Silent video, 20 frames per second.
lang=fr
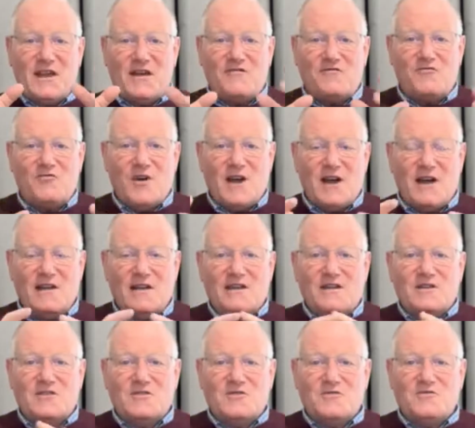la foi
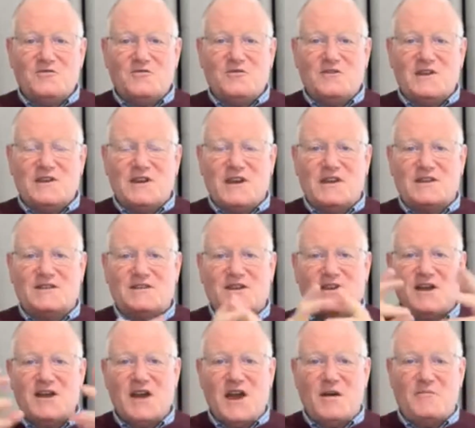du
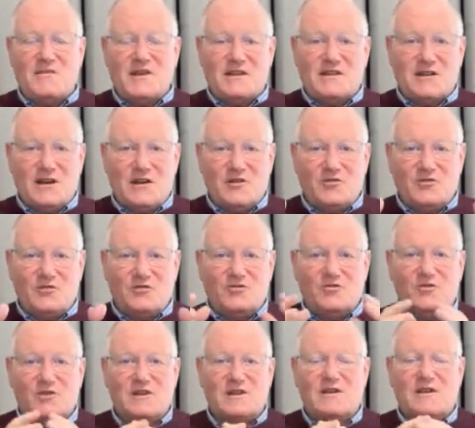chrétien en mettant le
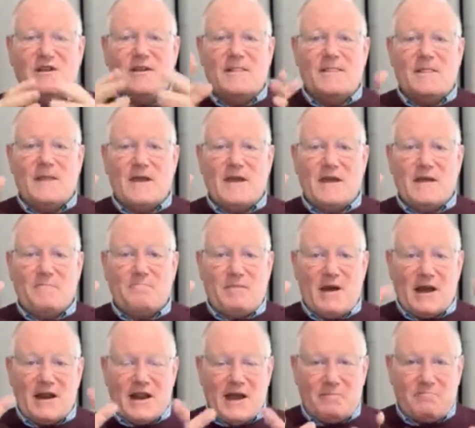doute et
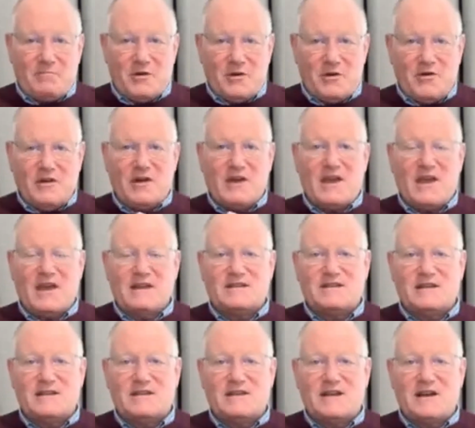par la peur,
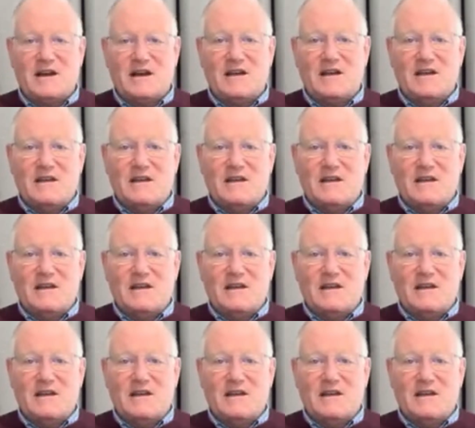etc.